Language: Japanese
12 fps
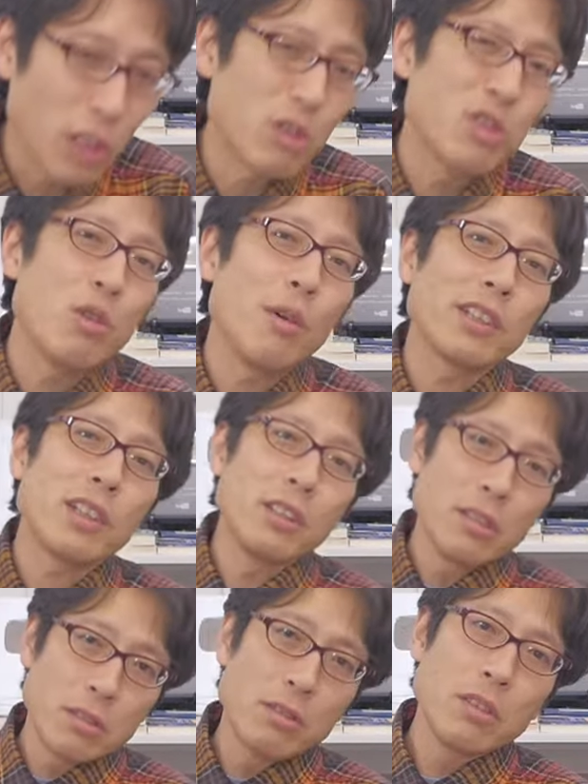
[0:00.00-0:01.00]
んが口を割ったん
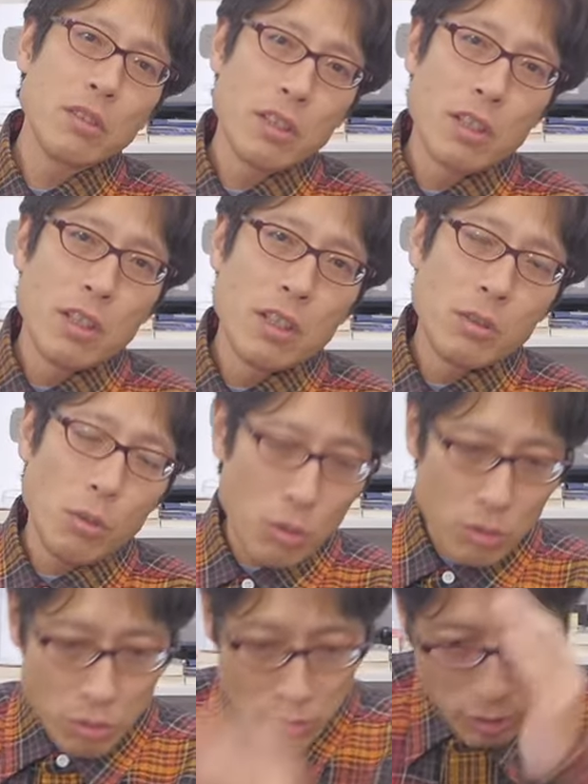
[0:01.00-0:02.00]
です。ど
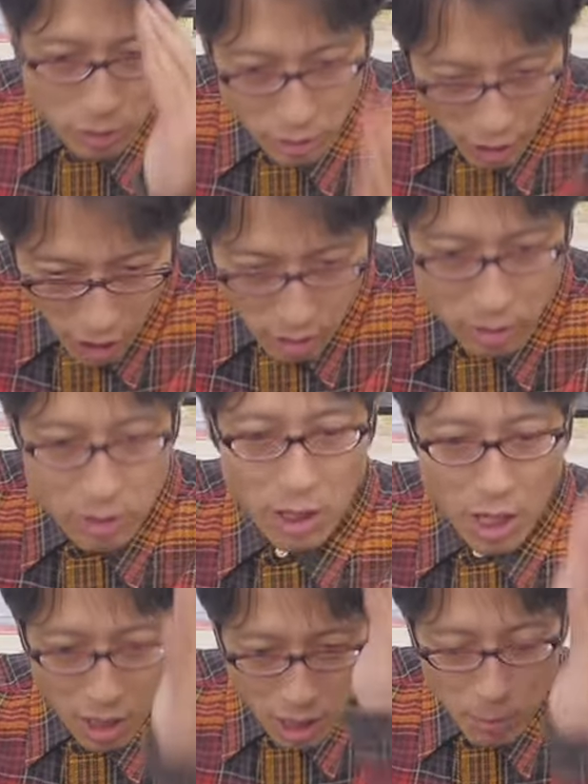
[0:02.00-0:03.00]
うするんですかって
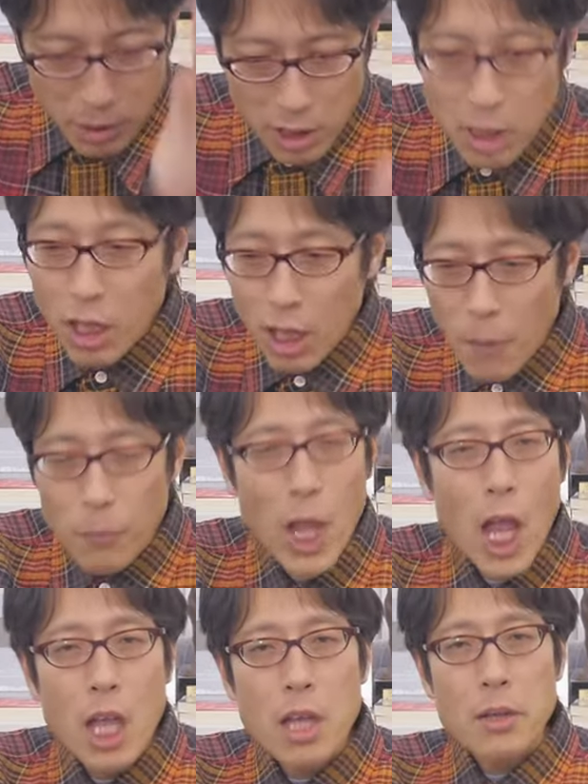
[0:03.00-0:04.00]
3回目聞いたら、
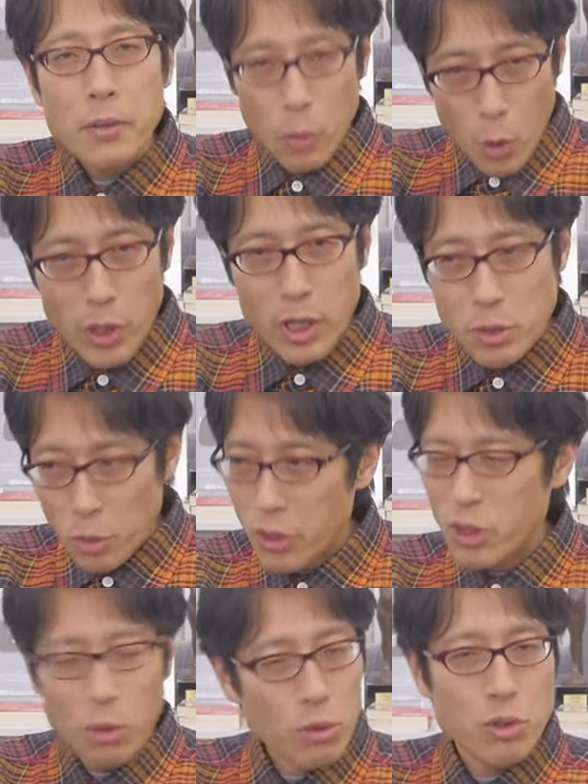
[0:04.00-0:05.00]
小池書
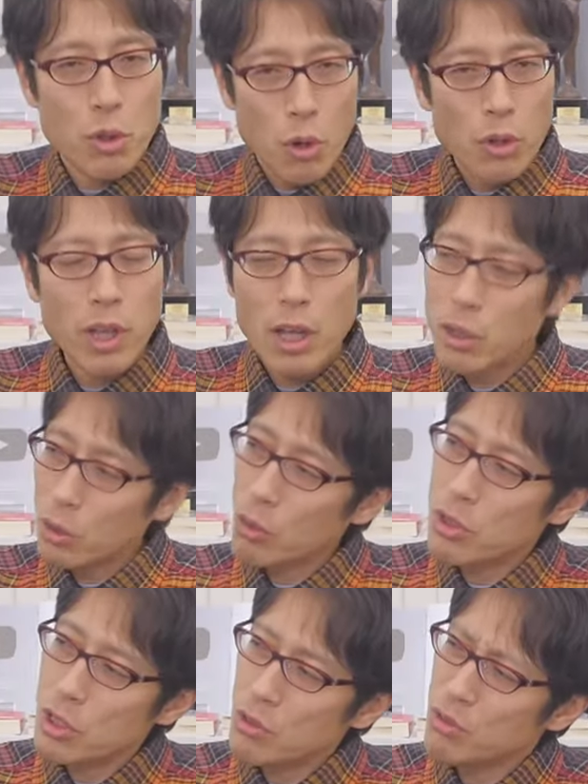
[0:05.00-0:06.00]
記局長ね、
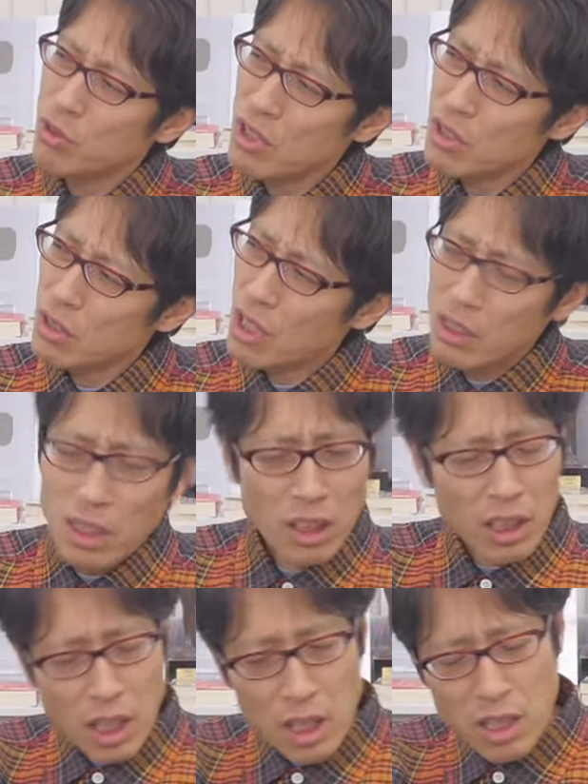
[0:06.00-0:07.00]
当時福音なんだっ
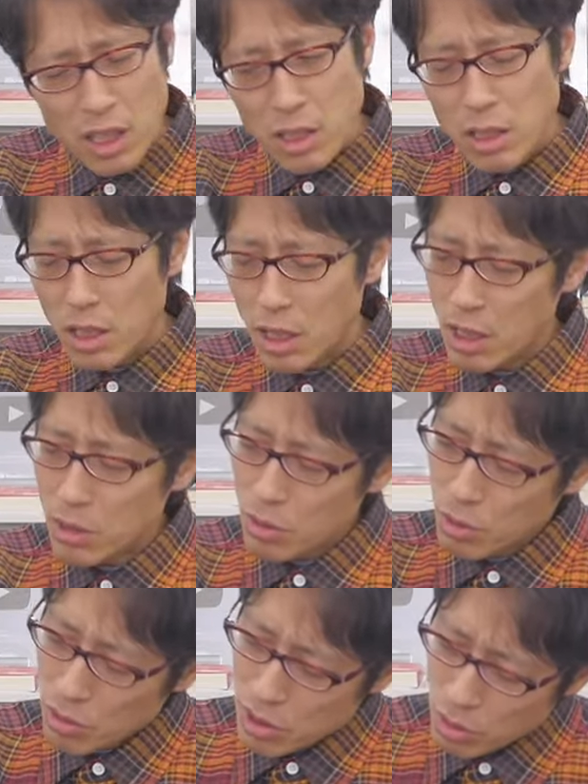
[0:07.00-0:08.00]
けな、
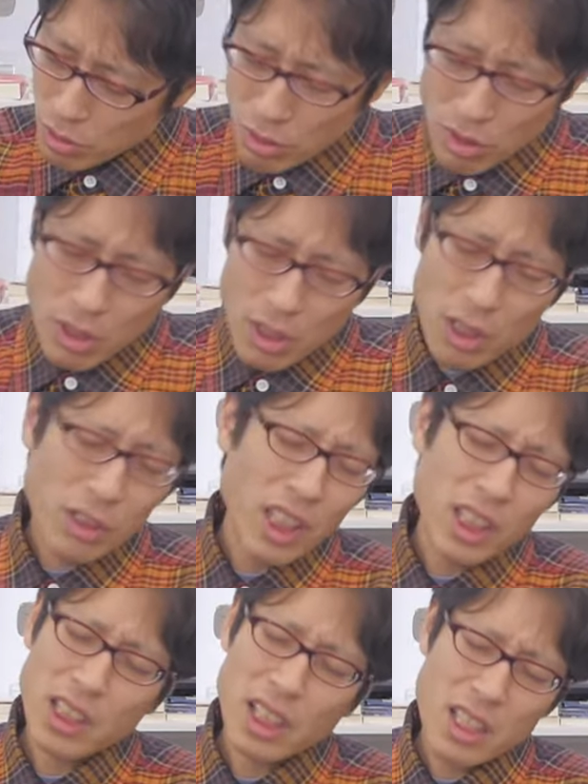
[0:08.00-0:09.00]
当時ちょっと
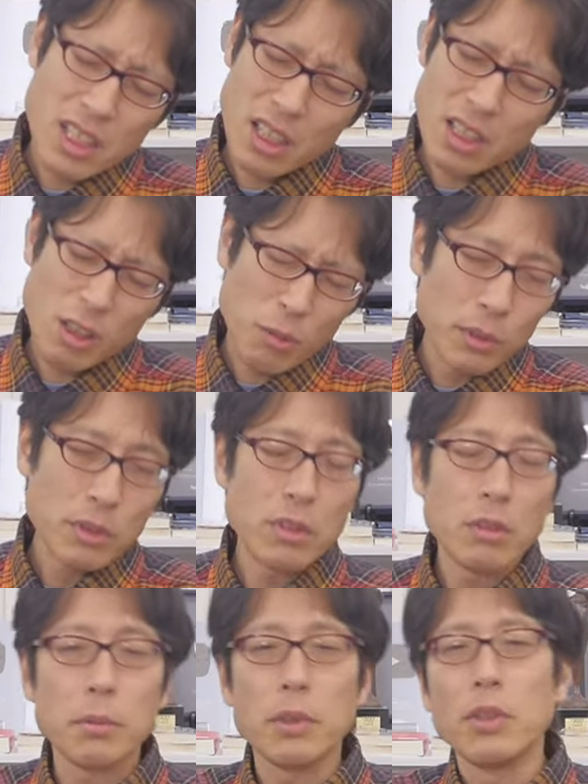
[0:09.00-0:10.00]
肩書き違ったと思うんです
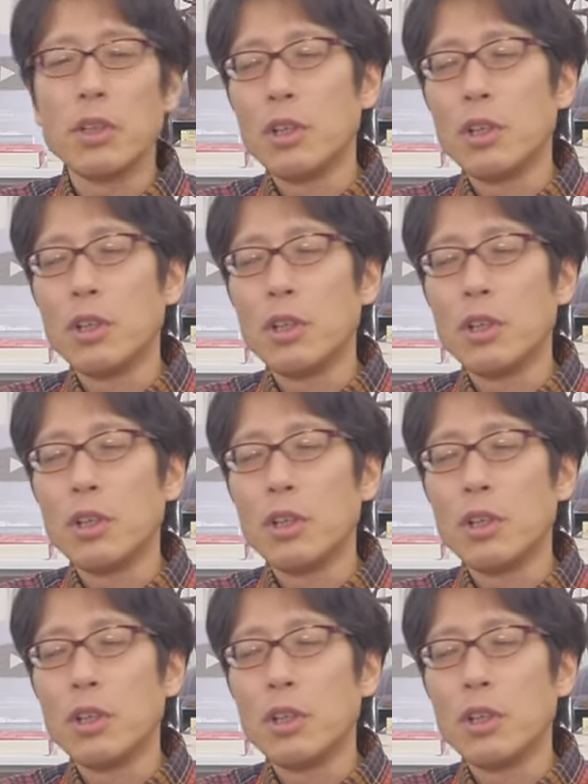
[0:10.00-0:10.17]
けども、